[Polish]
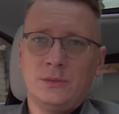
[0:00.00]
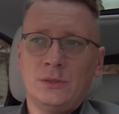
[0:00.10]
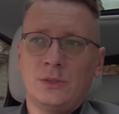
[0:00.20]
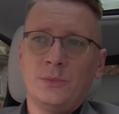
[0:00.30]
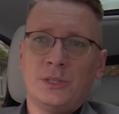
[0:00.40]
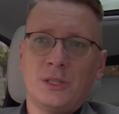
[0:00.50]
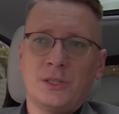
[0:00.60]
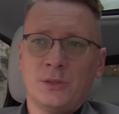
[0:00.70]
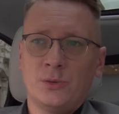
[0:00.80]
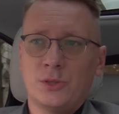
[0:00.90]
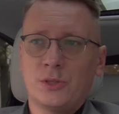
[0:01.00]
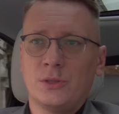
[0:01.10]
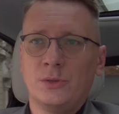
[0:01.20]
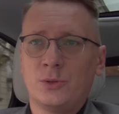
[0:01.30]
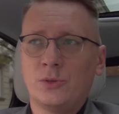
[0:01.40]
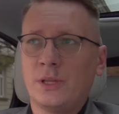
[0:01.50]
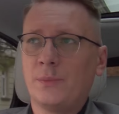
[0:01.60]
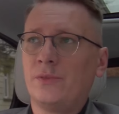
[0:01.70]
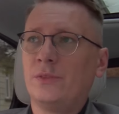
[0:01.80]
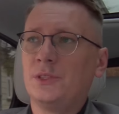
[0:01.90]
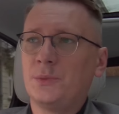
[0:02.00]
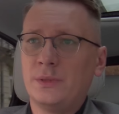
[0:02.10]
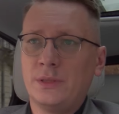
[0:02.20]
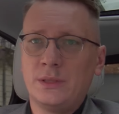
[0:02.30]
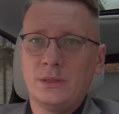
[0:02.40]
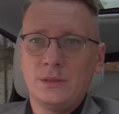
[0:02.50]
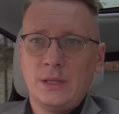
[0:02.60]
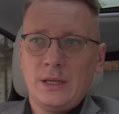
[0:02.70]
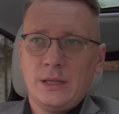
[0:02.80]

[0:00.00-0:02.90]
no to myślę, że już, już tutaj powinniśmy e,